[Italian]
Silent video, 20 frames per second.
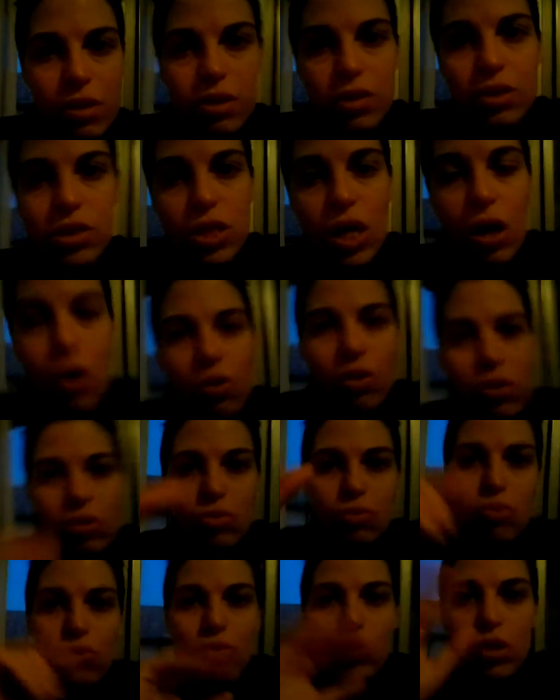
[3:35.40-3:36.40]
Ciao a
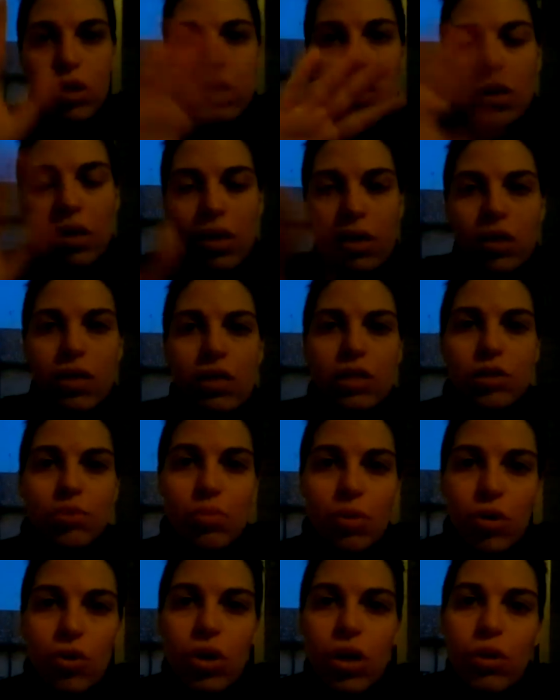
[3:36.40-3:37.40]
tutti,
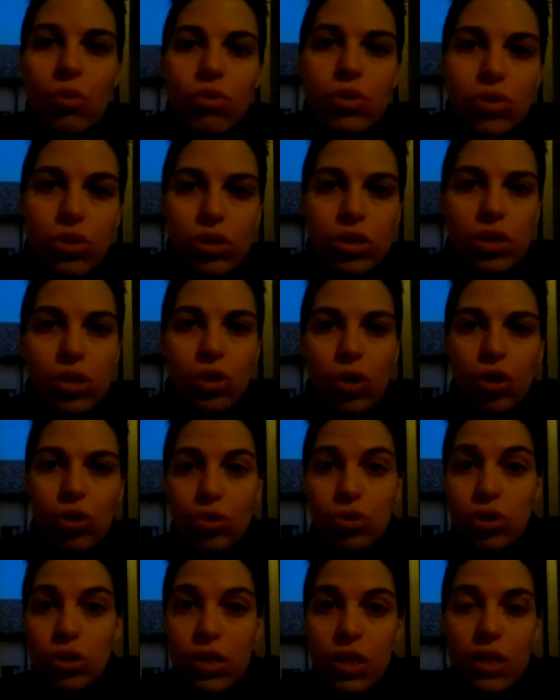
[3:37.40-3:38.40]
spero che questo
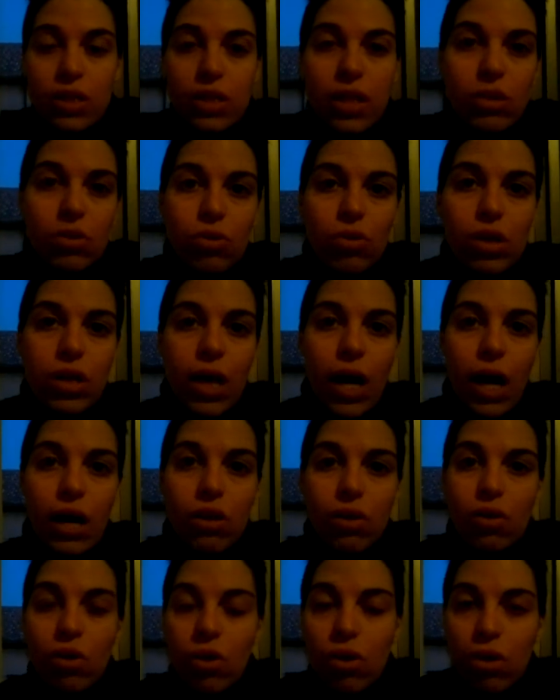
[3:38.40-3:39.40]
discorso sia stato
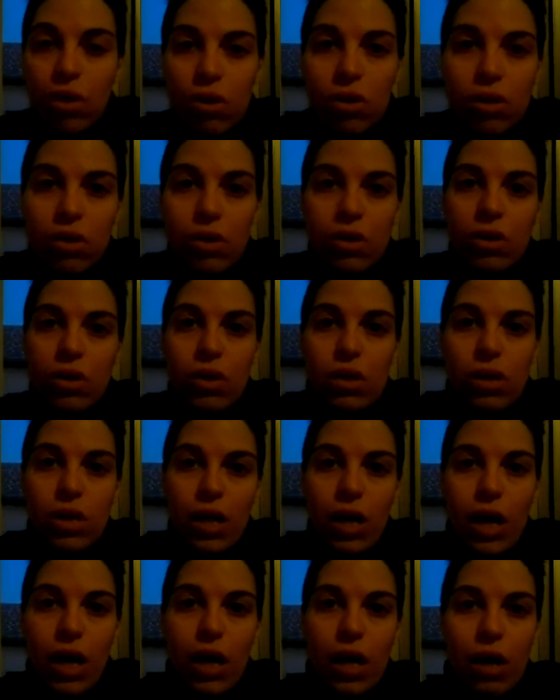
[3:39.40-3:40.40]
chiaro.
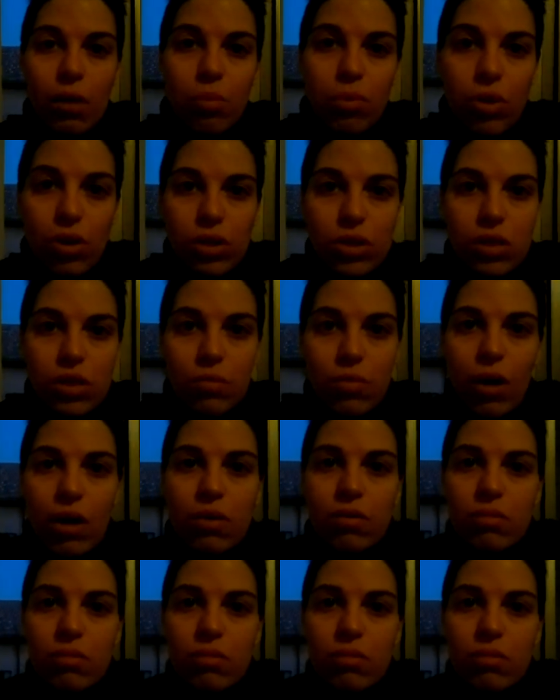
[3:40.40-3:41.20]
Alla prossima.